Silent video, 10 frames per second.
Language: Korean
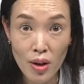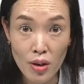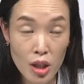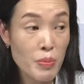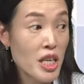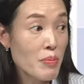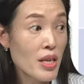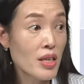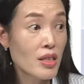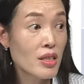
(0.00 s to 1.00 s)
그러
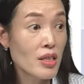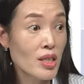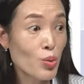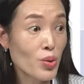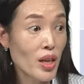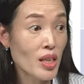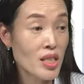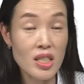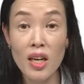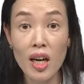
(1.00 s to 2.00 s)
이미 그 신호대가
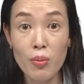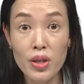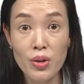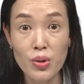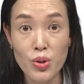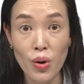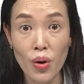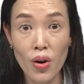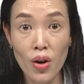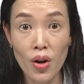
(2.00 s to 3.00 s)
지나가 버린 거죠.
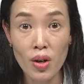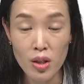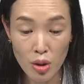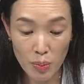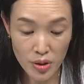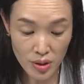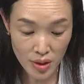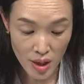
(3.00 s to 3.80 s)
그러면은